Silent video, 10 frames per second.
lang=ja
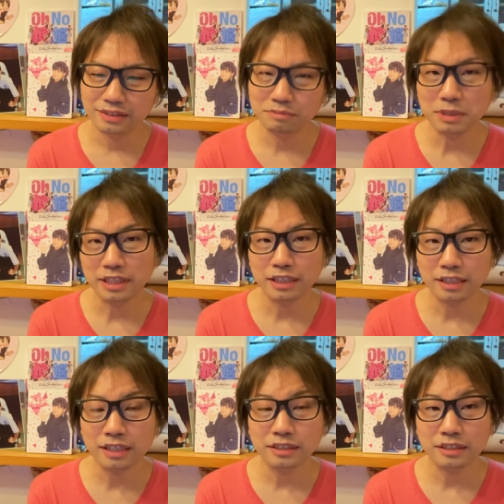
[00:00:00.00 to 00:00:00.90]
まあ、だ
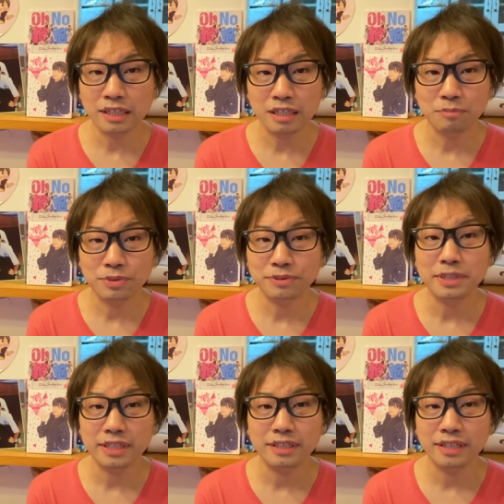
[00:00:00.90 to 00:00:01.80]
彼も含
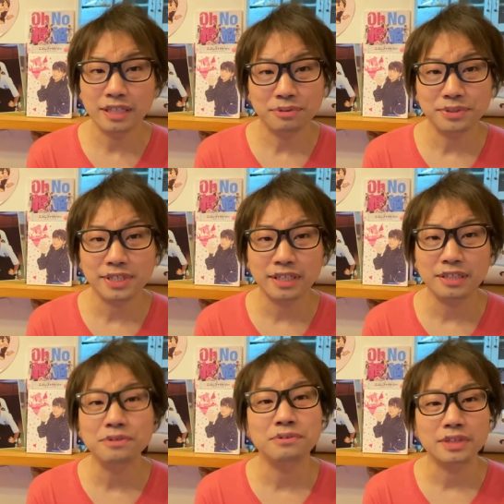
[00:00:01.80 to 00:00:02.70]
めて代表され
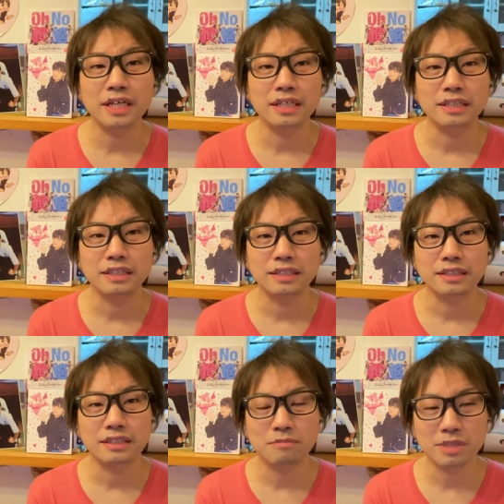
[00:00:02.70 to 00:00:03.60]
るよう
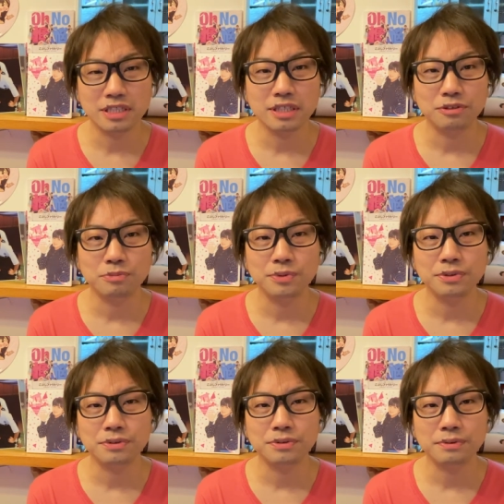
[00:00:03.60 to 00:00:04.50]
な浜ちゃんへの思
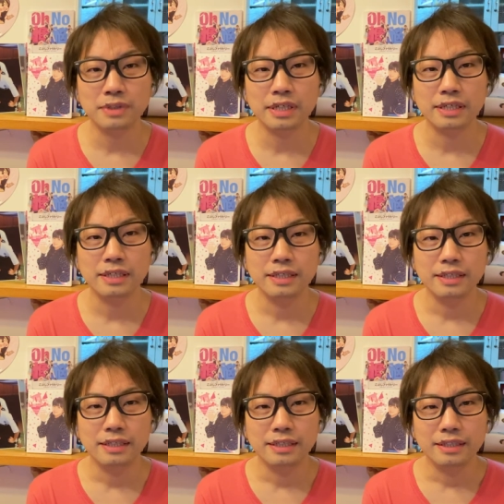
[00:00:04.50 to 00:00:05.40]
いというのは、
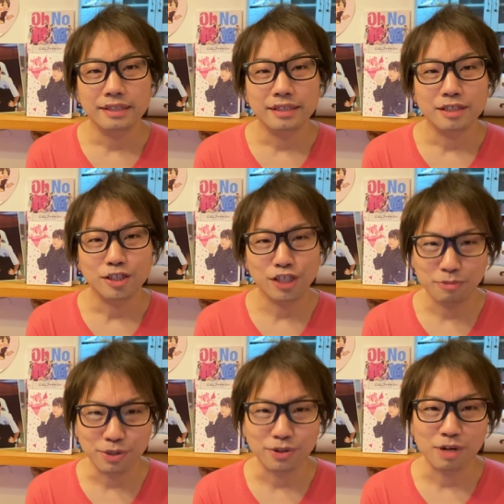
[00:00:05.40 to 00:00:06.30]

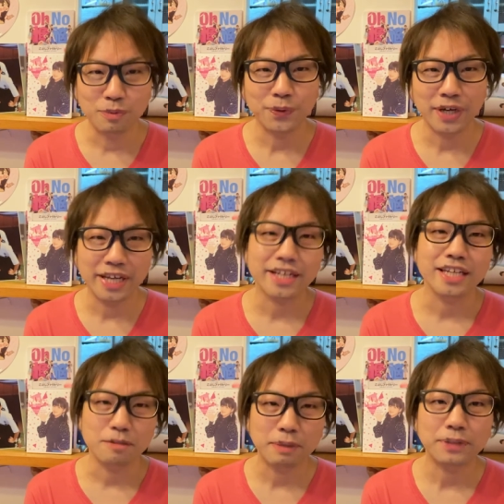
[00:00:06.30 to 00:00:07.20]
デビューがもっと早
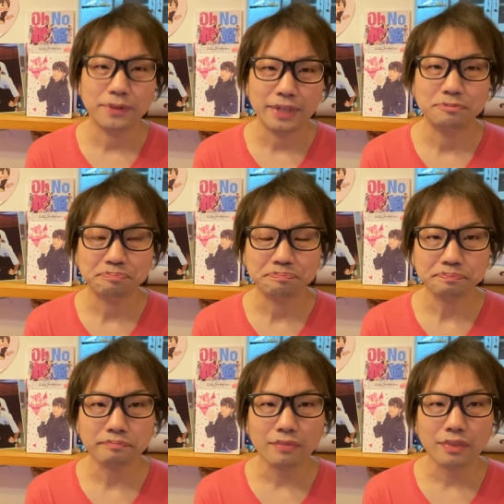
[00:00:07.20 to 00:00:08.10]
ければとか、
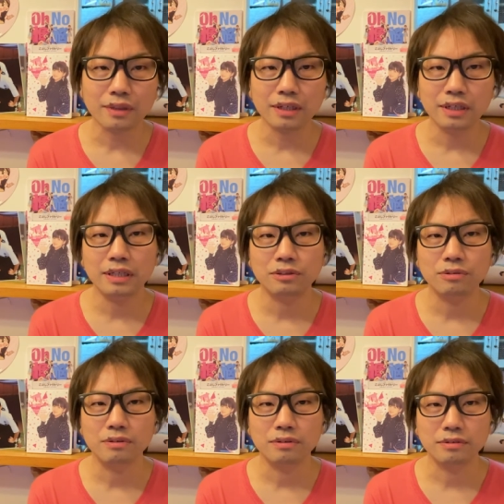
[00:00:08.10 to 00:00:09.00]
あ
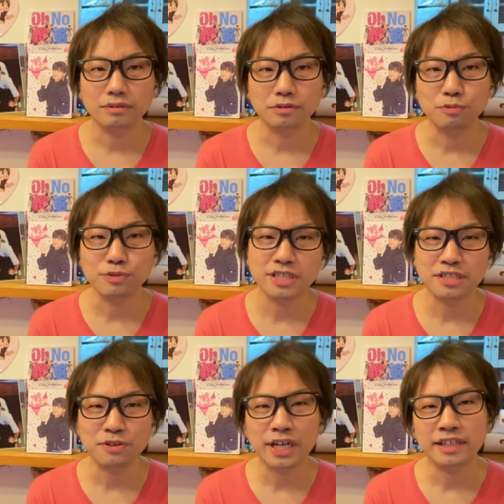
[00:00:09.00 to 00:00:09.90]
と
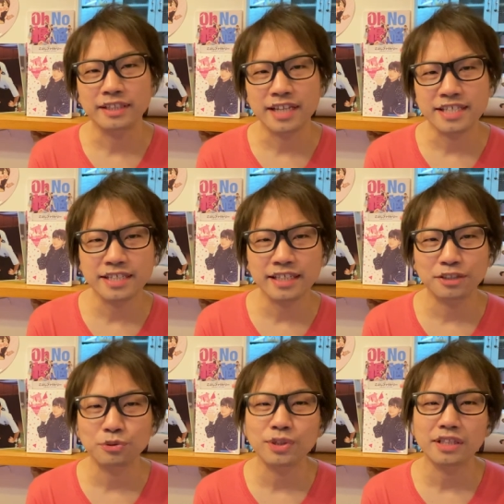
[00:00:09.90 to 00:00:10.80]
拳の中で出し
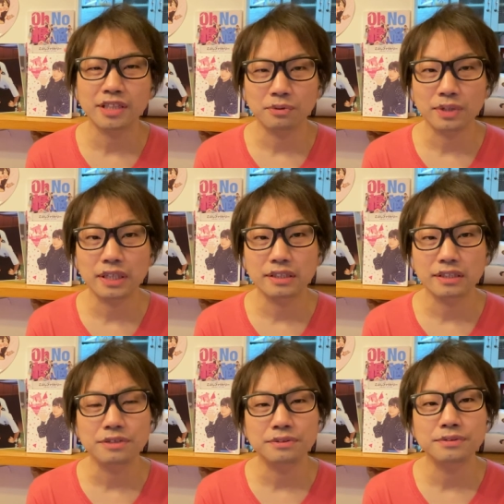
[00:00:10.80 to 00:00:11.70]
方どうだったのかっ
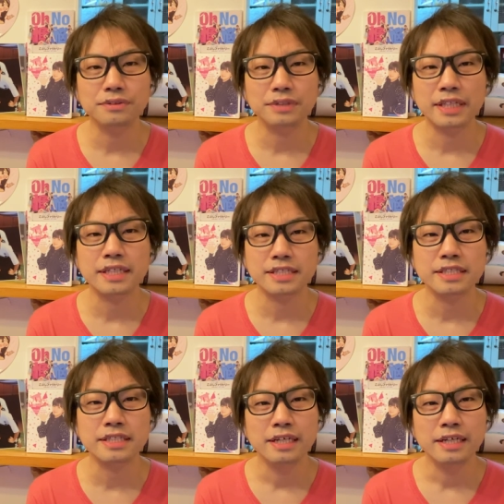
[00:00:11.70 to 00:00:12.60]
ていう
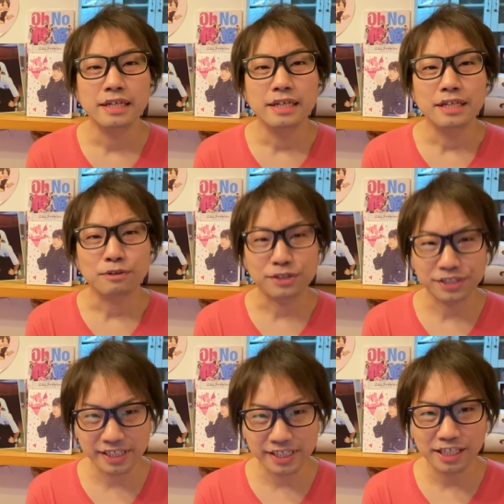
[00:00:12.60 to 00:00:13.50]
話、これ好
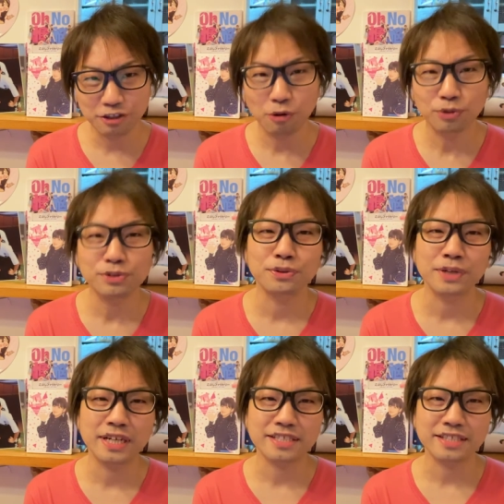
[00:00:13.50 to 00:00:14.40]
きな人ほどそうい
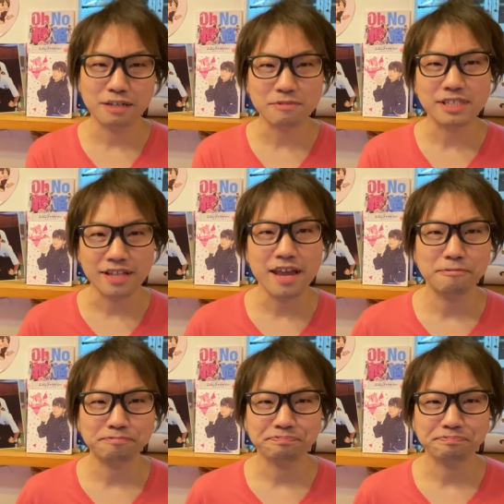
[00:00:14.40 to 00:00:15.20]
う話になりますね。